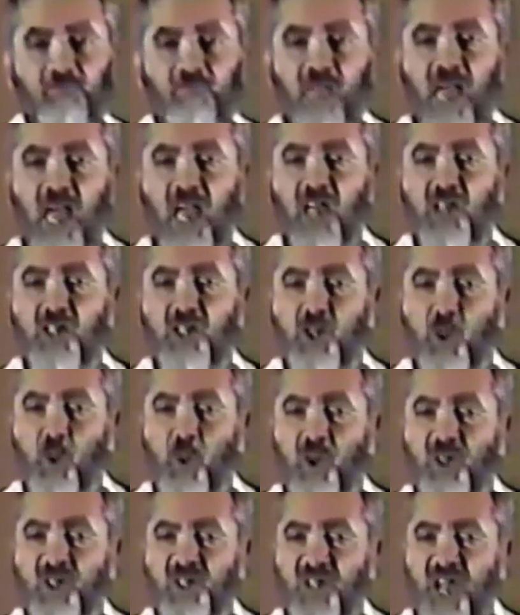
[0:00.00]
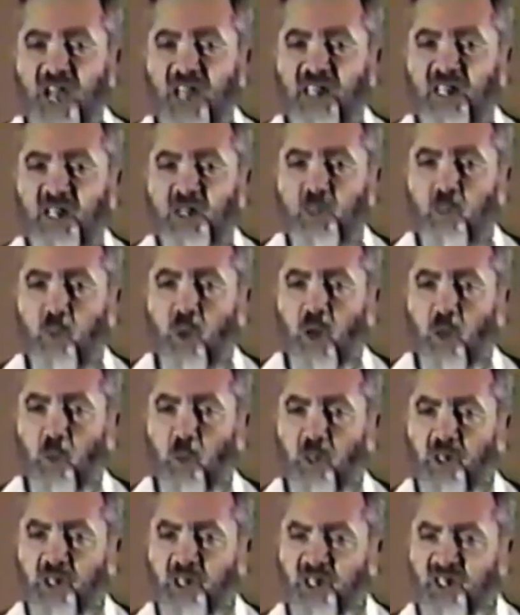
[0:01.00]
Еврейское
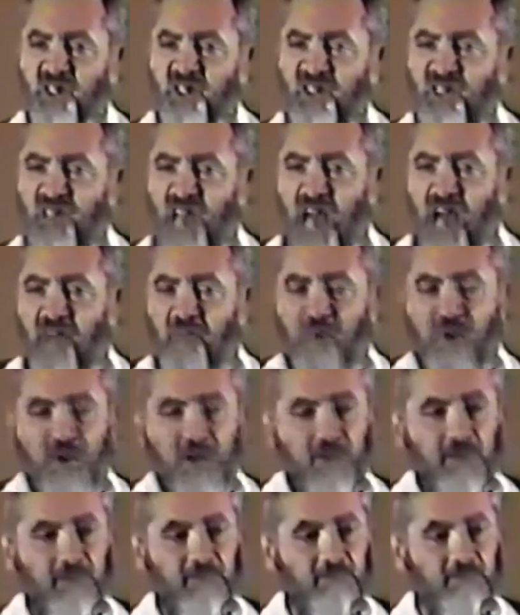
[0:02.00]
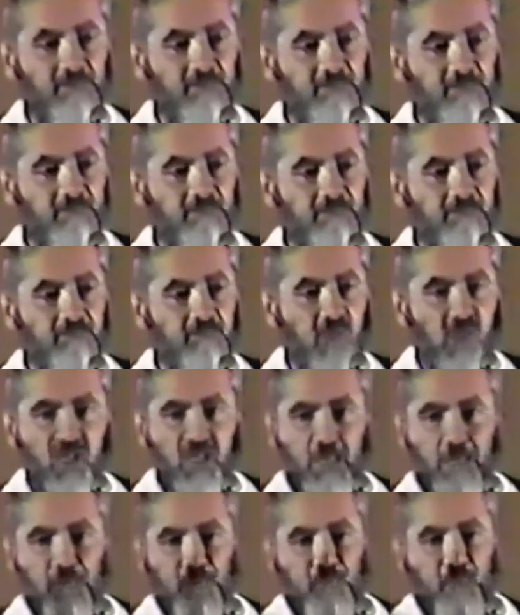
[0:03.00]
государство ⁇ это такое государство,
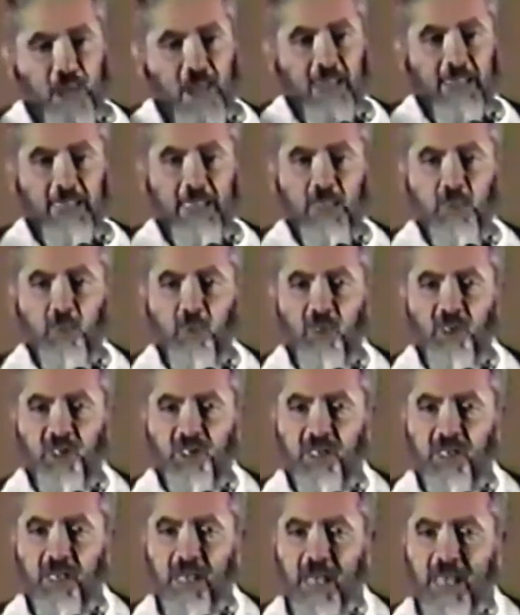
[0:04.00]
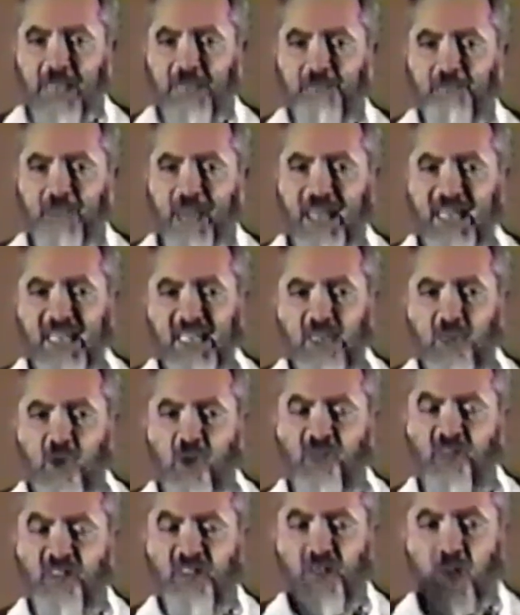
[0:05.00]
в котором еврей
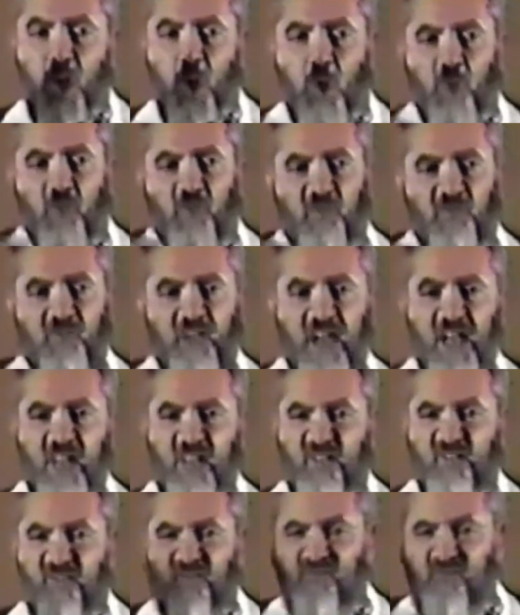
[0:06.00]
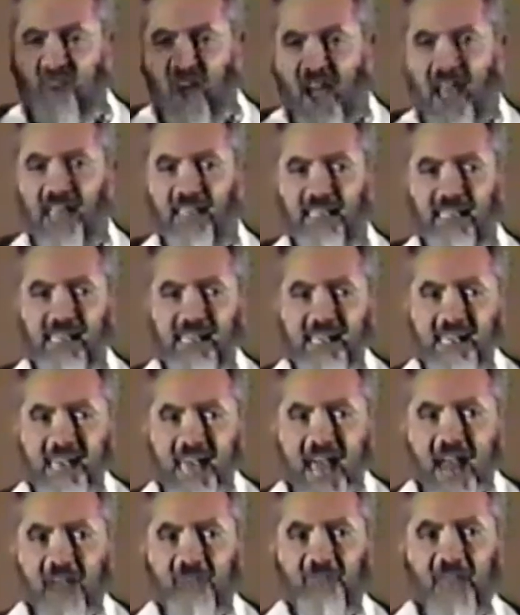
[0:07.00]
имеет суверенитет,
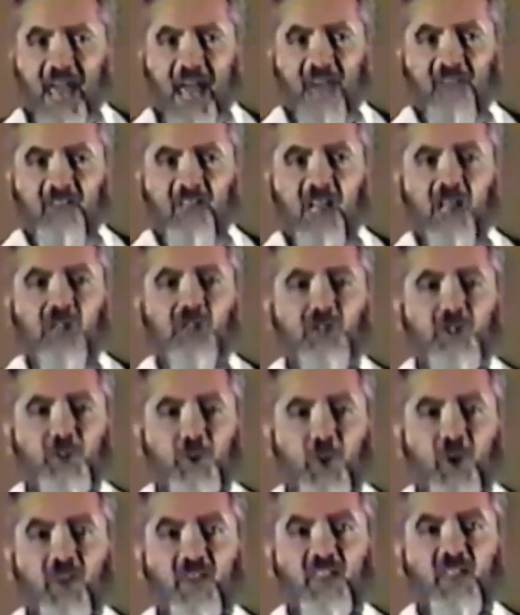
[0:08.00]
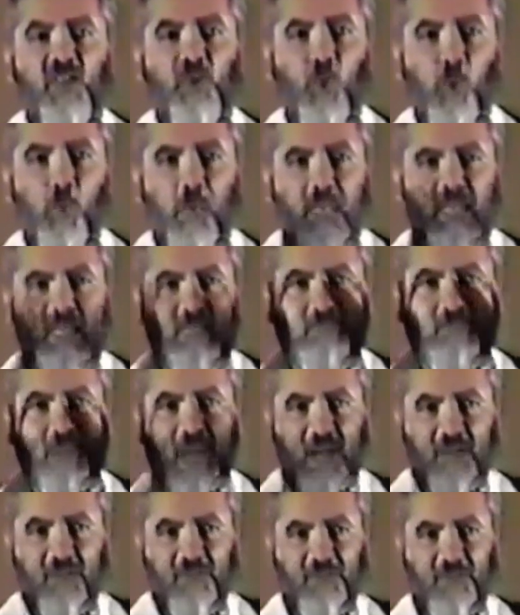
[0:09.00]
независимость. Он хозяин своей
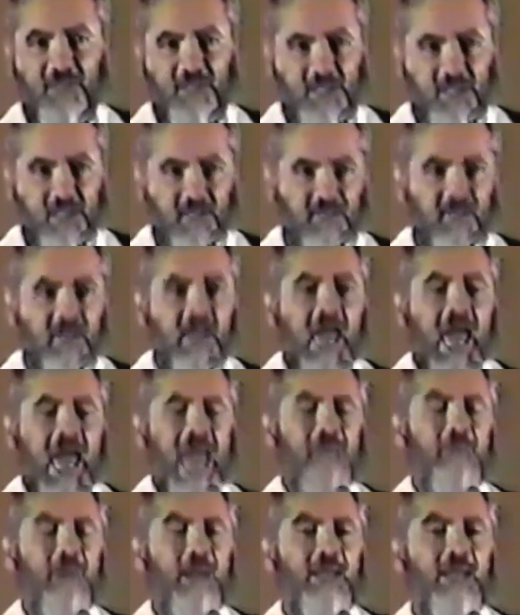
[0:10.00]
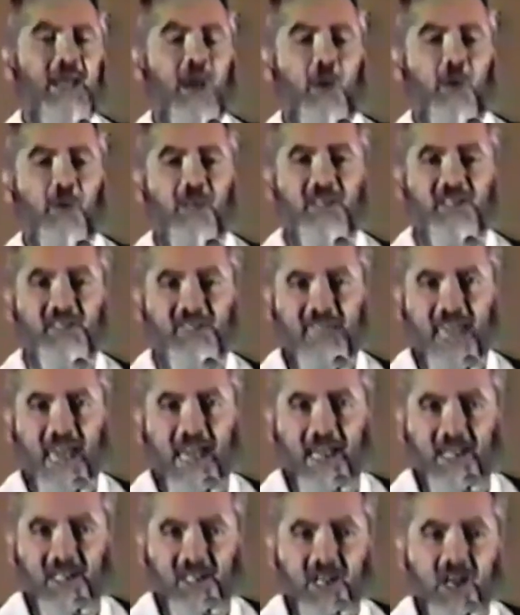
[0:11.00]
судьбы. Наконец-то,
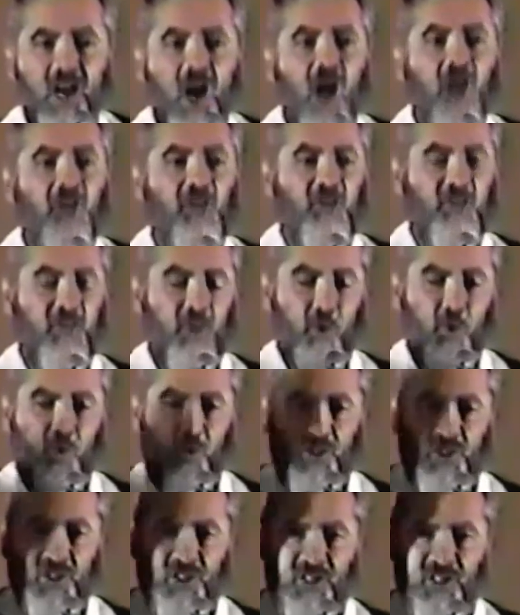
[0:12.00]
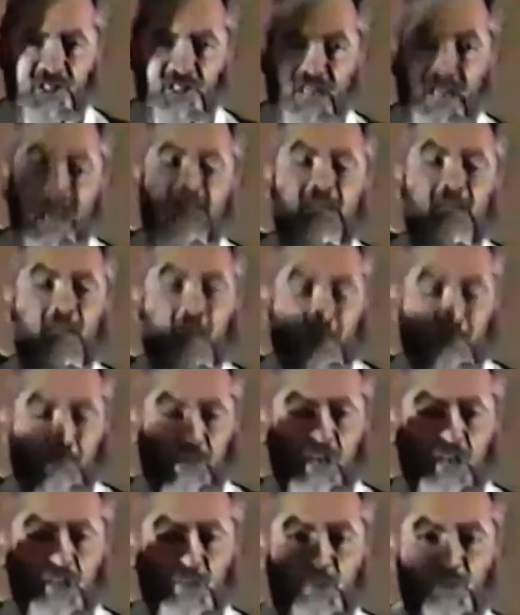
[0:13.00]
после 1800 лет жизни под
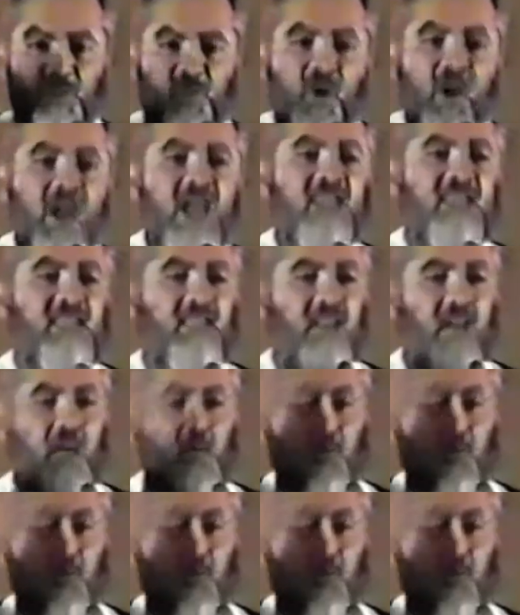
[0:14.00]
христианским и